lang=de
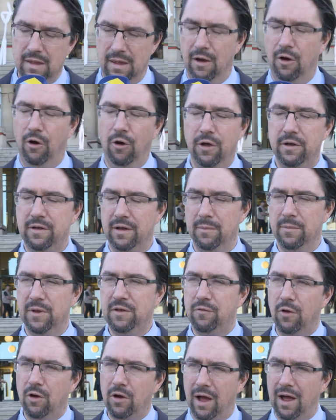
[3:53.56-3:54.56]
Ja, heute am
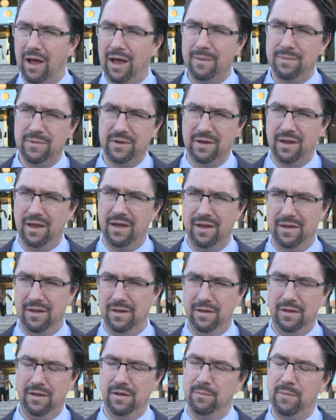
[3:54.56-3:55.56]
Mittwochabend, da
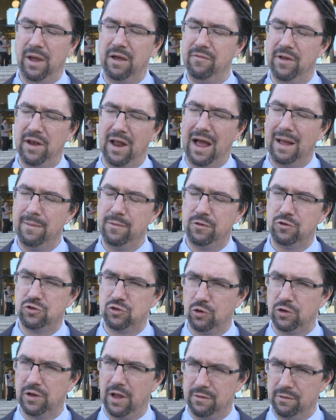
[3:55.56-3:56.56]
äh, machen wir einen Abend zu
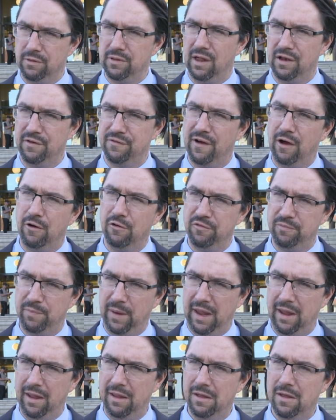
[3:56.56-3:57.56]
Stuttgart und seinen
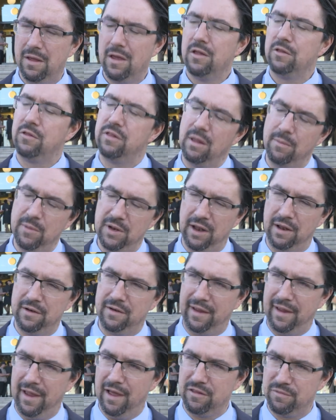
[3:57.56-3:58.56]
VfB, zusammen mit
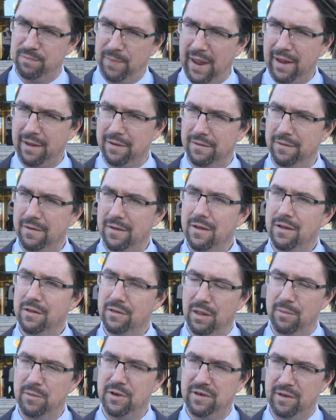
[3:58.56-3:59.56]
Andreas Beck,
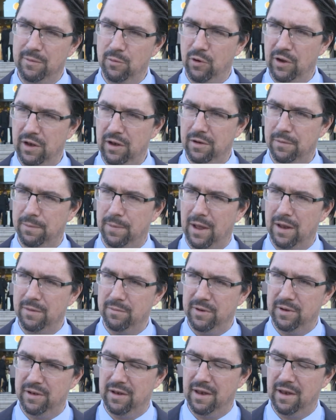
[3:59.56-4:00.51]
zusammen mit Timo Hildebrand, mit